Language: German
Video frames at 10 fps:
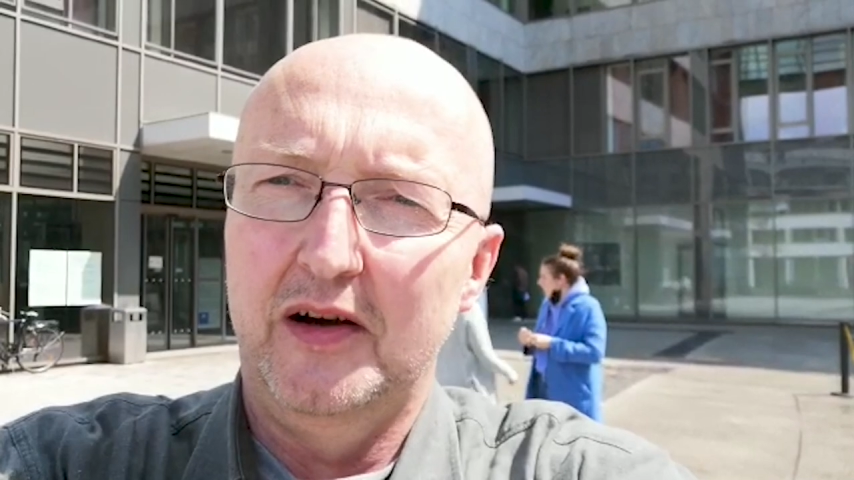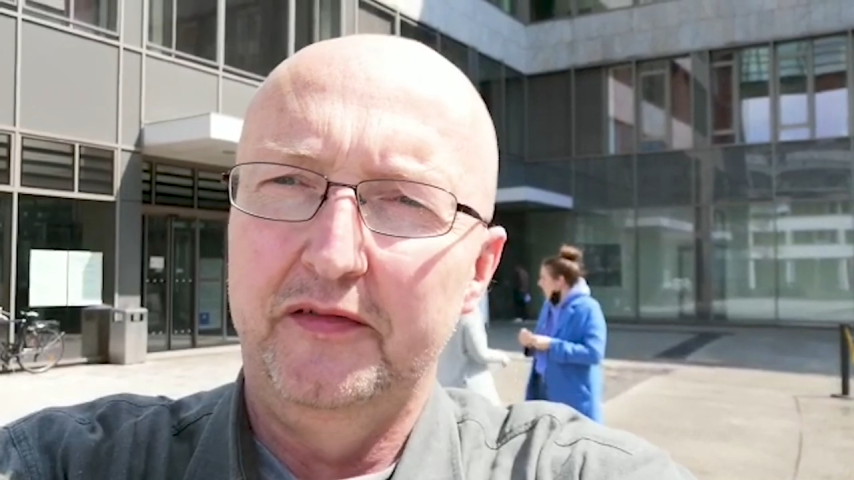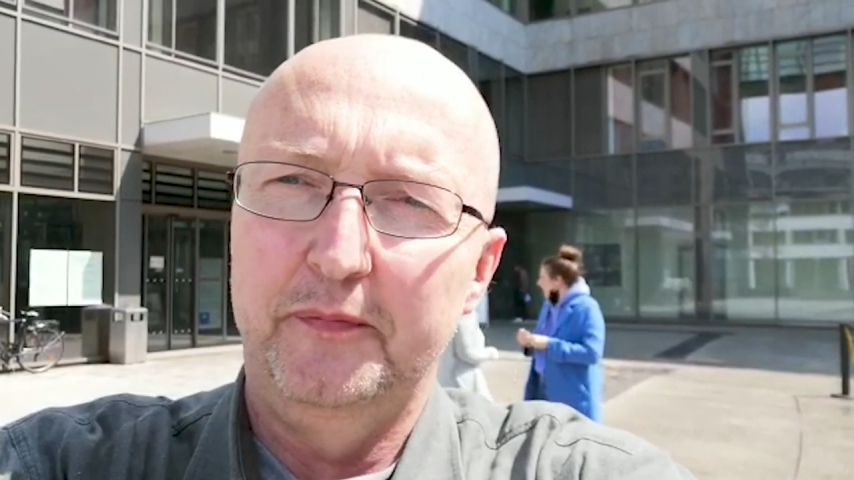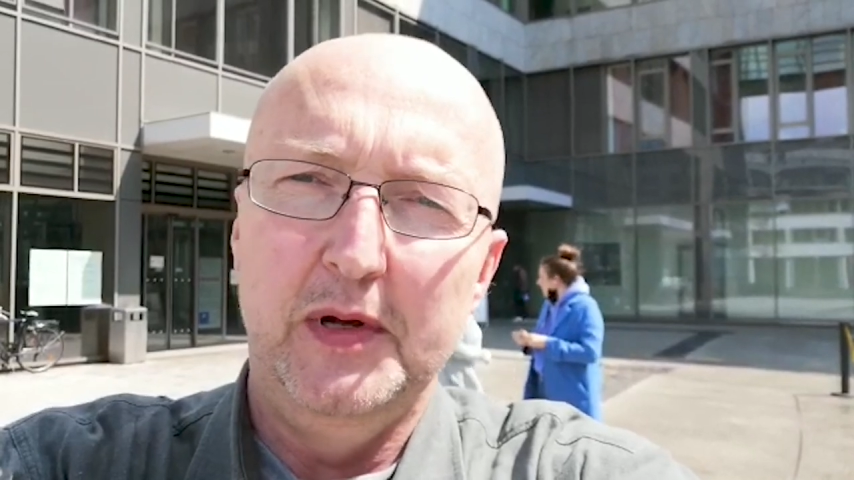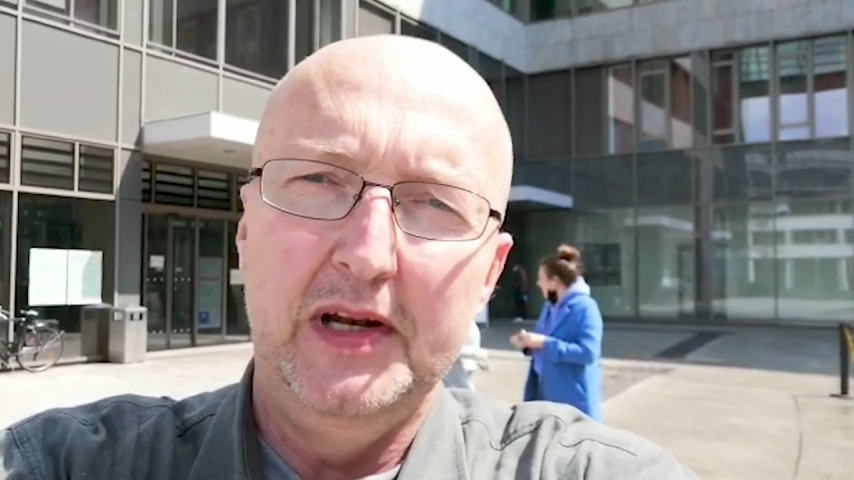
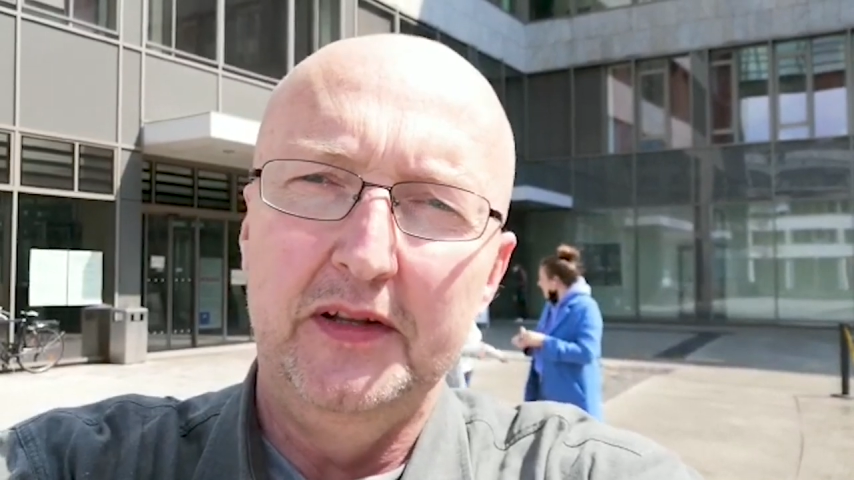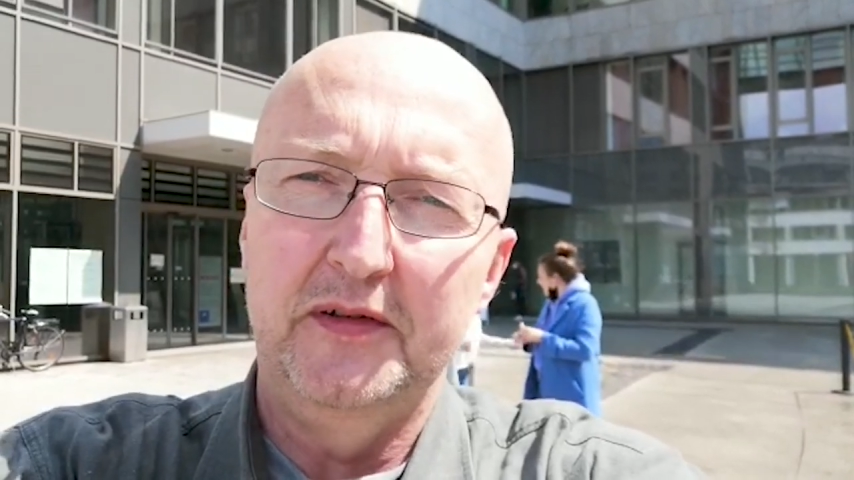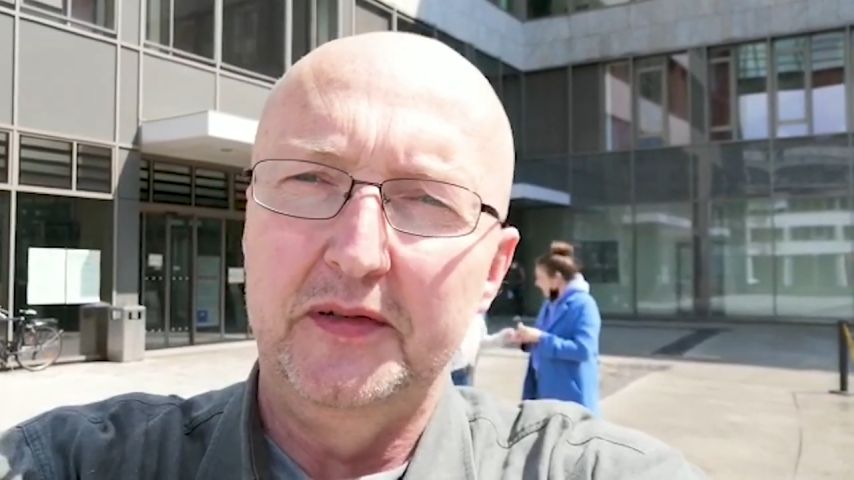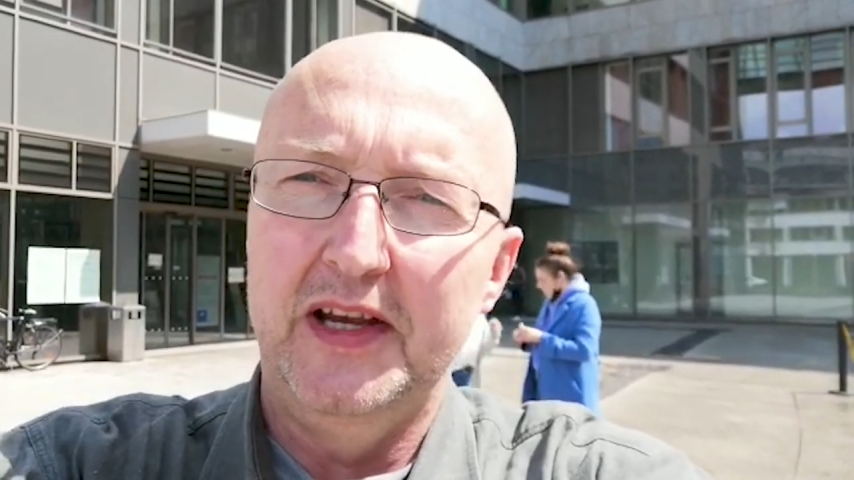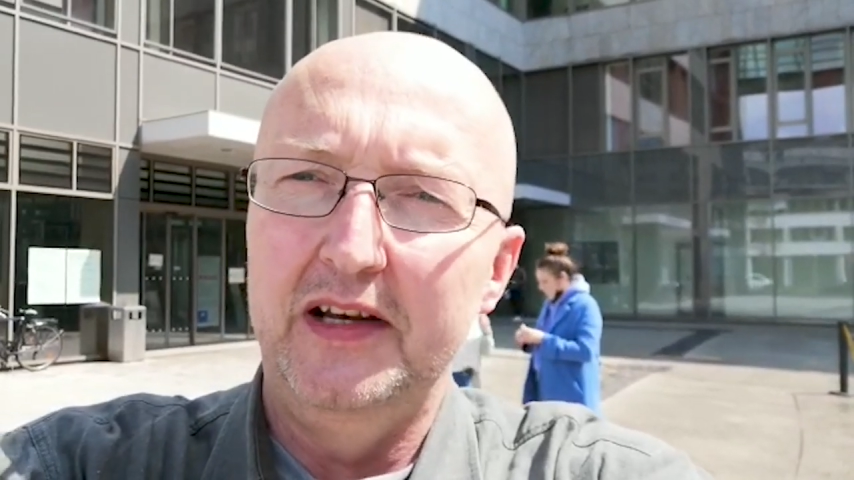auf Bildern
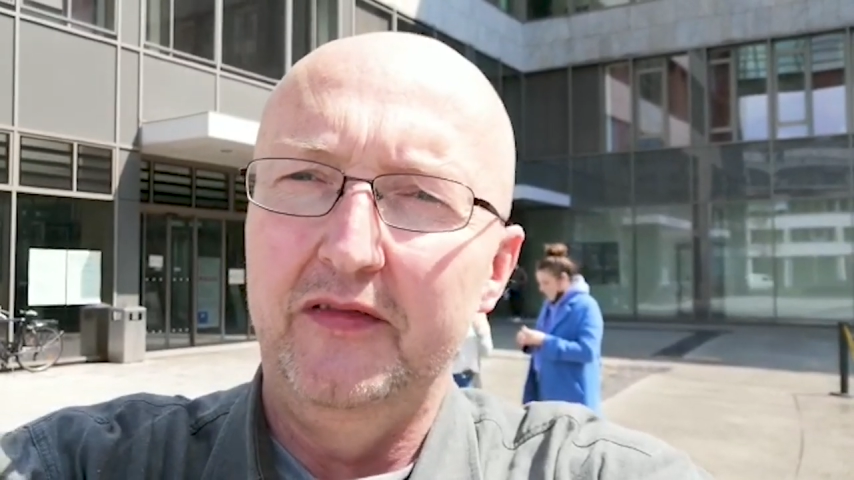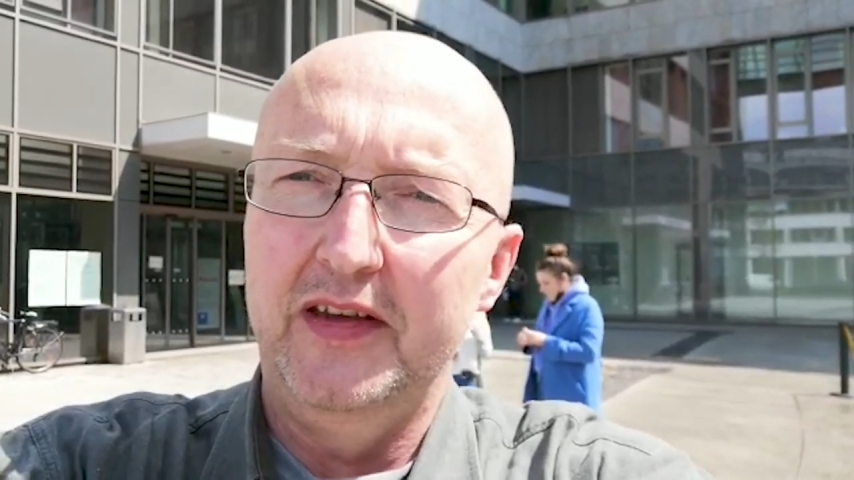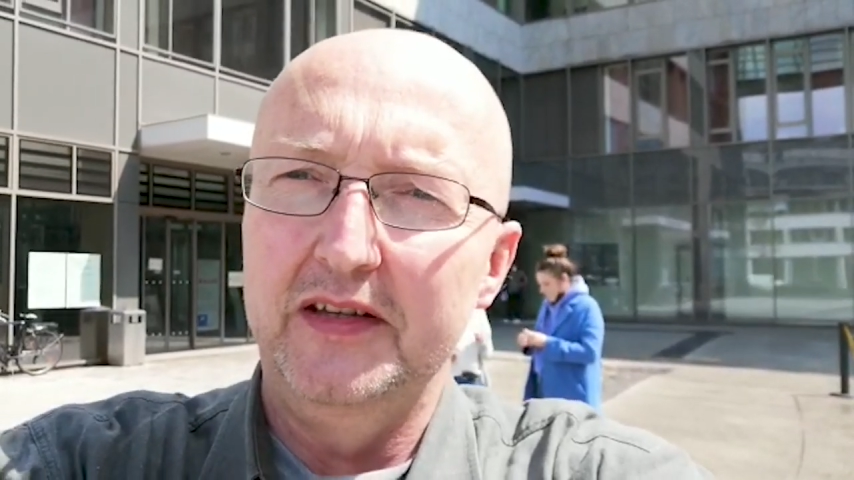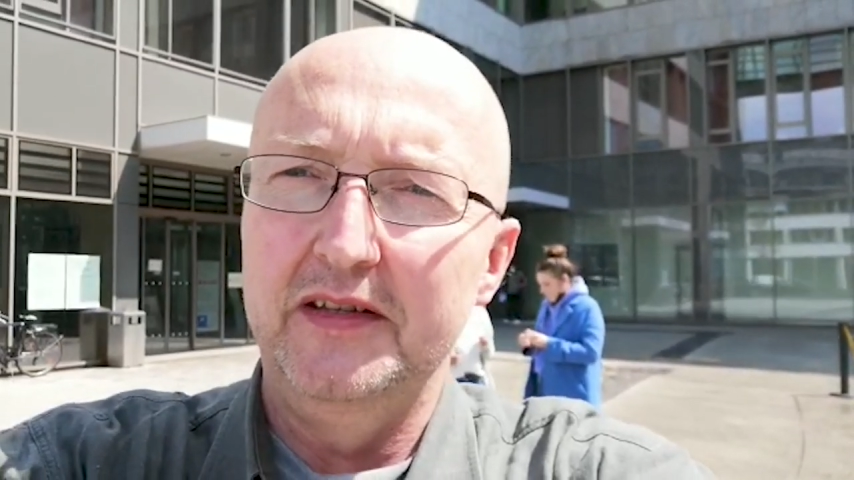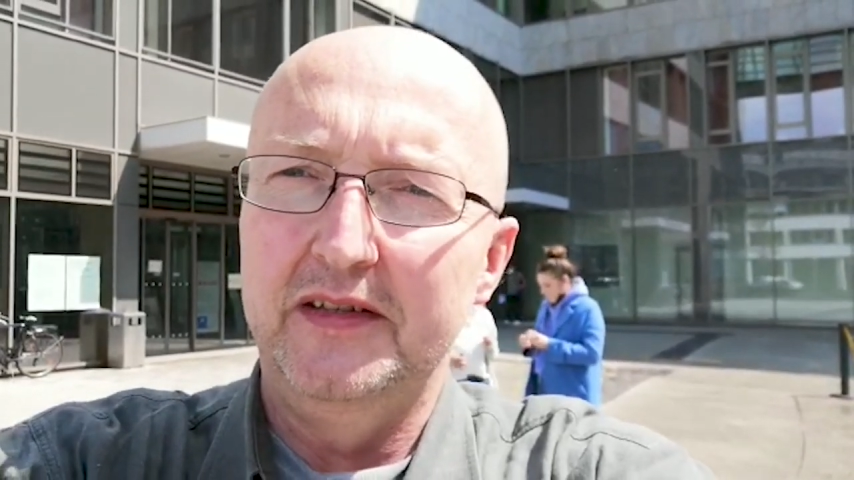zu sehen
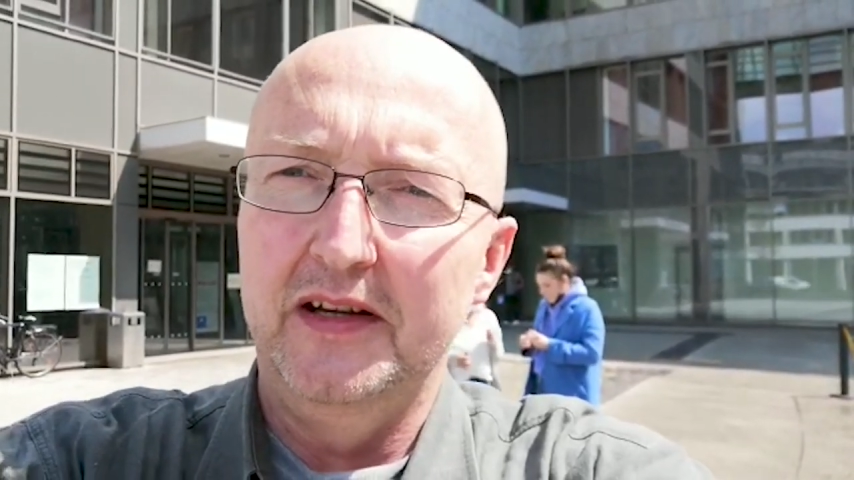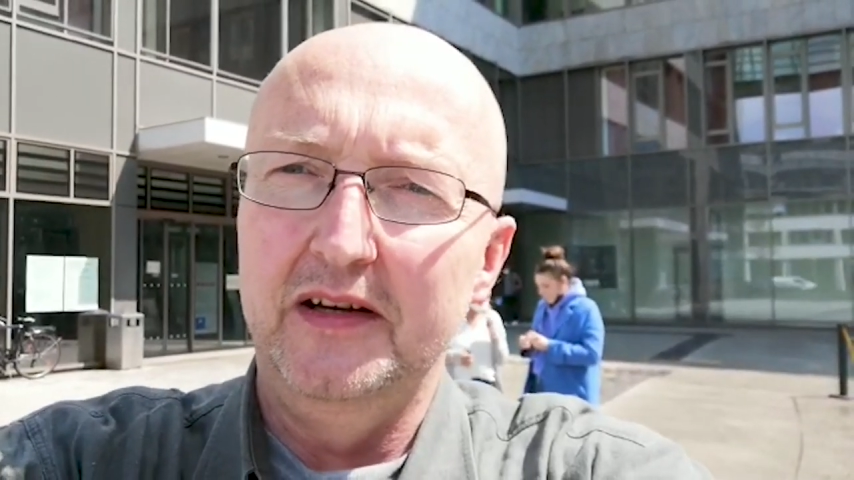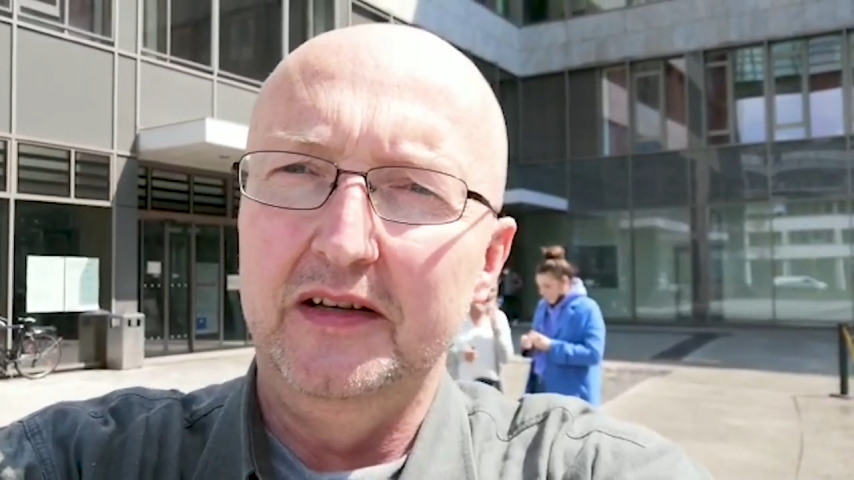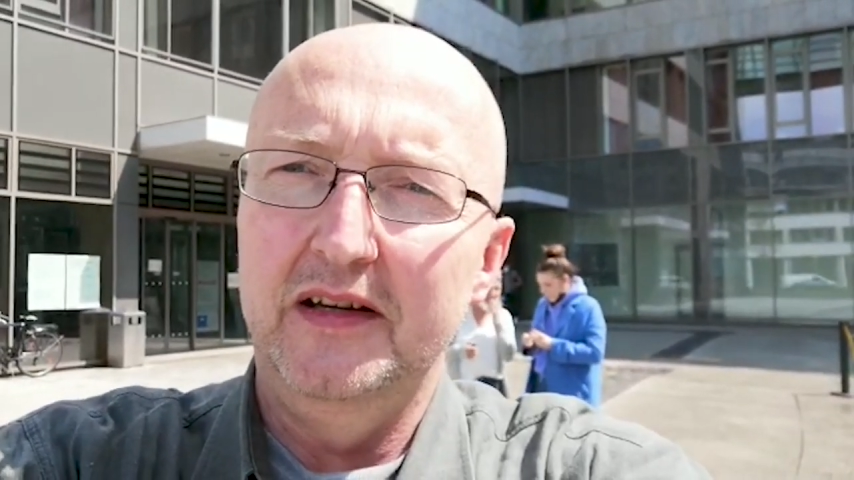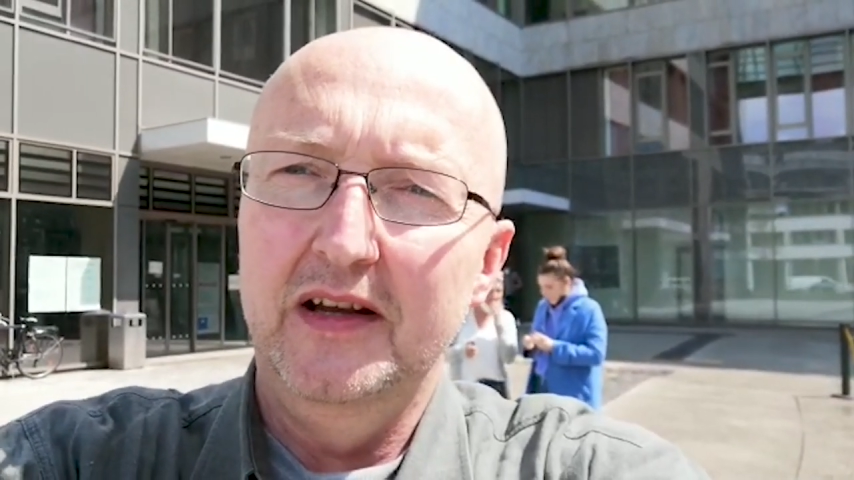gewesen
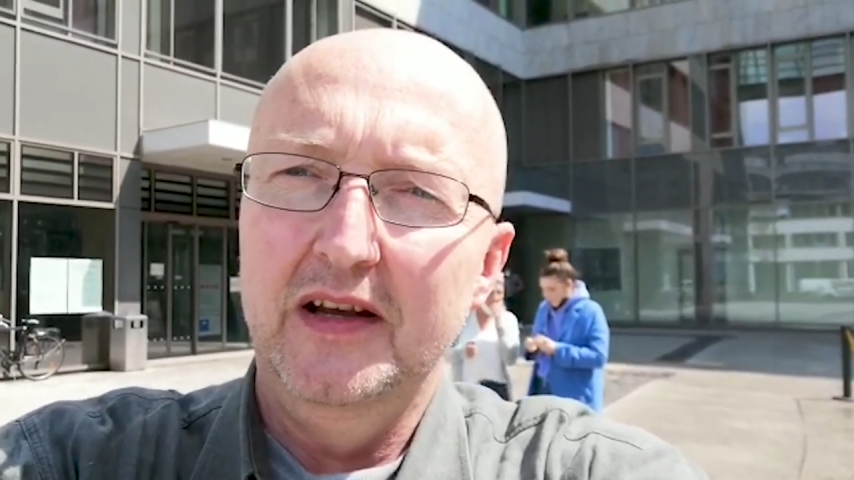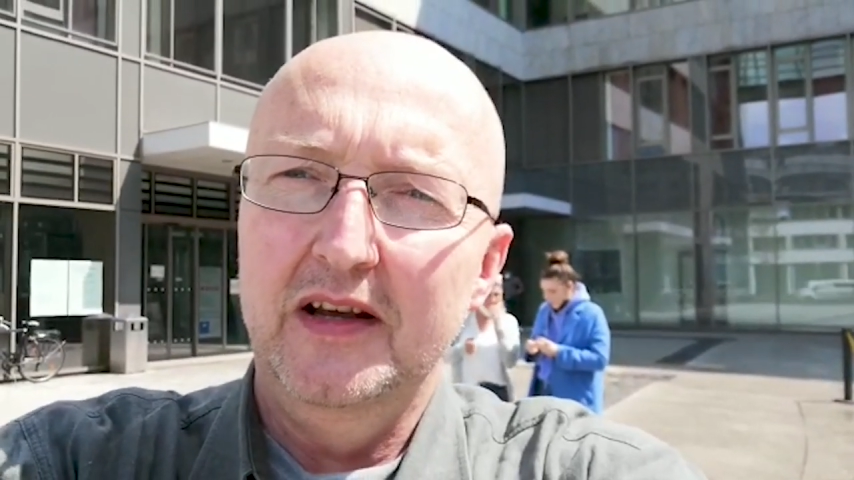sind,